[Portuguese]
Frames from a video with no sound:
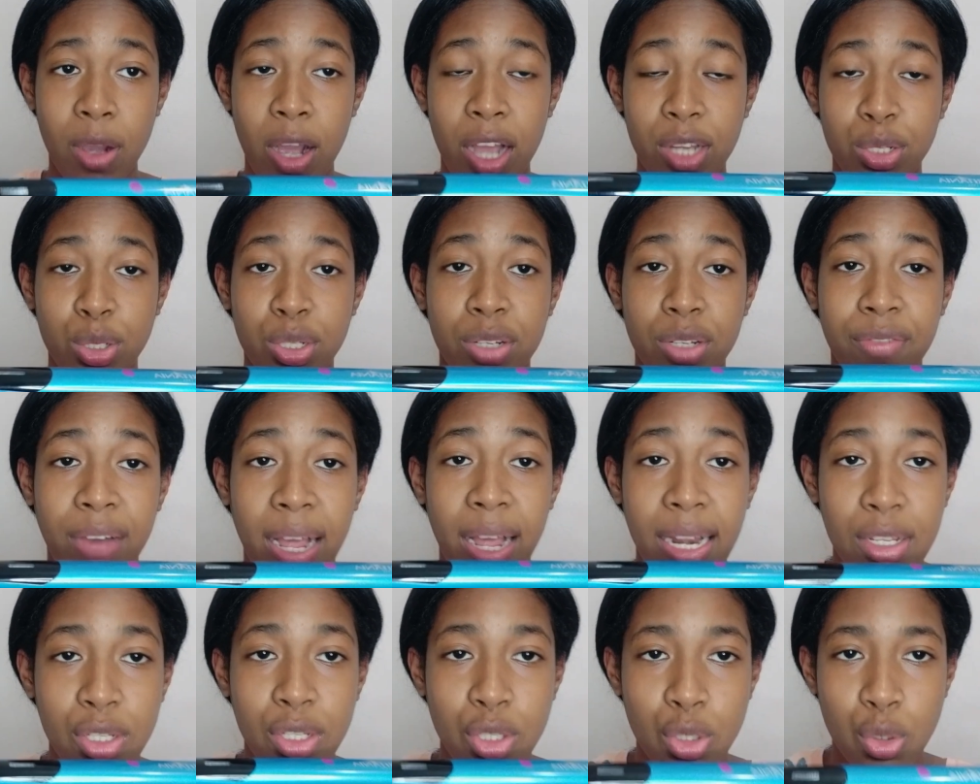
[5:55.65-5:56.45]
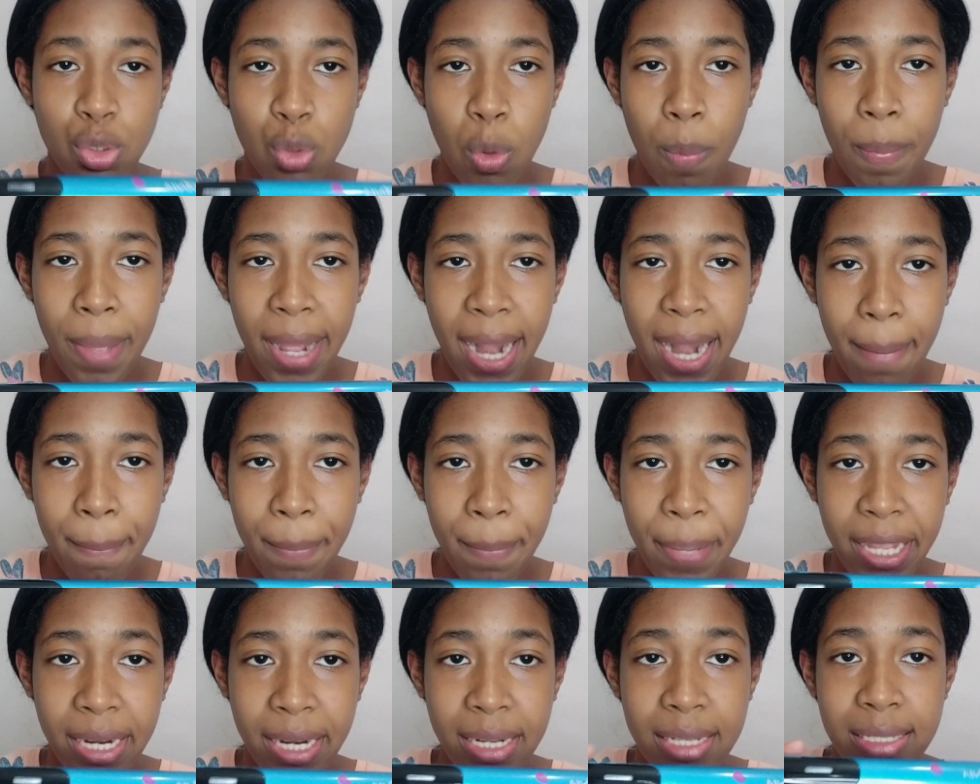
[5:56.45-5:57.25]
eu acho que vale super a
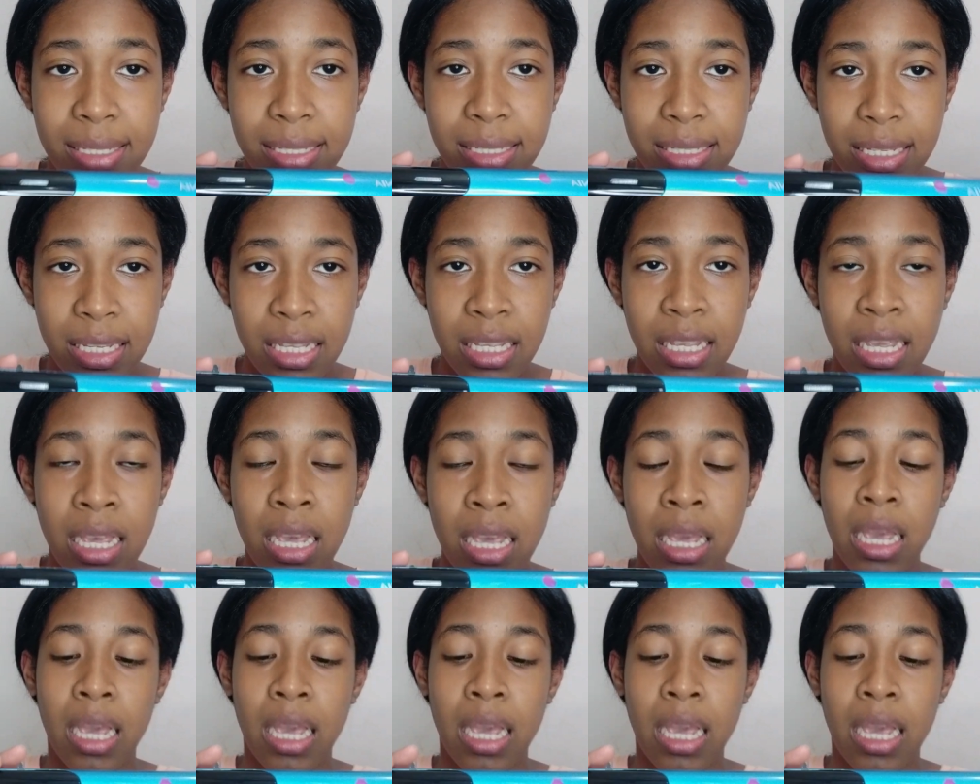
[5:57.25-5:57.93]
pena sim